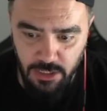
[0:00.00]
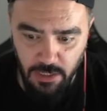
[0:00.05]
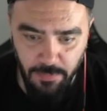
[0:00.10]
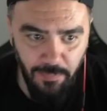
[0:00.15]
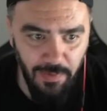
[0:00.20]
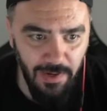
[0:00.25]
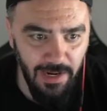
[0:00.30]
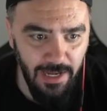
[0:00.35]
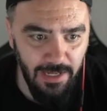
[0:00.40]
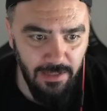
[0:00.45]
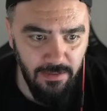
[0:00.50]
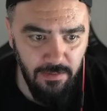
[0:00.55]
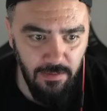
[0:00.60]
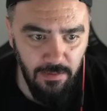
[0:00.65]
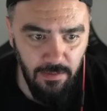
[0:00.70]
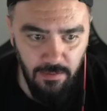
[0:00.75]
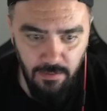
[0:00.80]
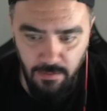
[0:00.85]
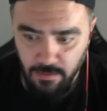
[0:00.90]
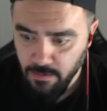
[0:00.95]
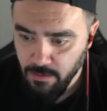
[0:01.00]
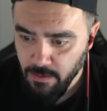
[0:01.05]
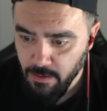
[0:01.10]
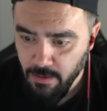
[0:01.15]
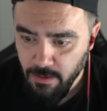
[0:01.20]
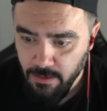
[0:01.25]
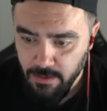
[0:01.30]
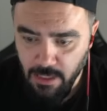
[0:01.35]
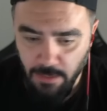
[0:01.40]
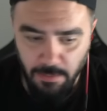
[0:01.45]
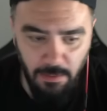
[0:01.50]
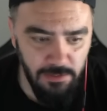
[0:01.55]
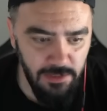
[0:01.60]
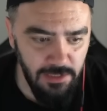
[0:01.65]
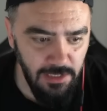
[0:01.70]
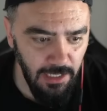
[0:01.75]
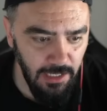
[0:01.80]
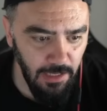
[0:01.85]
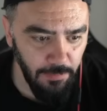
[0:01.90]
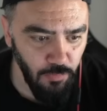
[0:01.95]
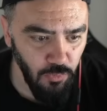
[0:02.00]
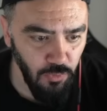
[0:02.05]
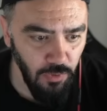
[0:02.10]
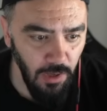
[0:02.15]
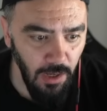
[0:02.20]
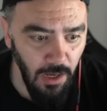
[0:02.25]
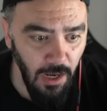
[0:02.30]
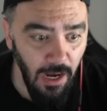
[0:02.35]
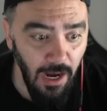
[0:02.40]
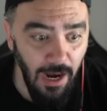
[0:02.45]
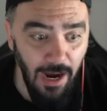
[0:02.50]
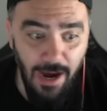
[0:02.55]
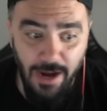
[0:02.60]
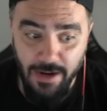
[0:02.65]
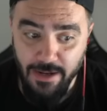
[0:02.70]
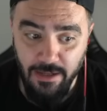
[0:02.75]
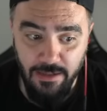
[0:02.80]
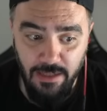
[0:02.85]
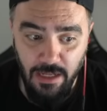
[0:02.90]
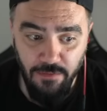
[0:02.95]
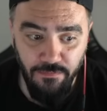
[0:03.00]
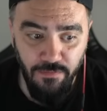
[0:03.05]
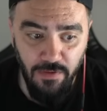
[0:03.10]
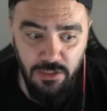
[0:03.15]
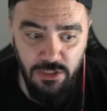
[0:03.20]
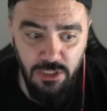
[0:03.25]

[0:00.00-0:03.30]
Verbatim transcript: Plate. Tamam siyah yap bunu. Arka tarafları şey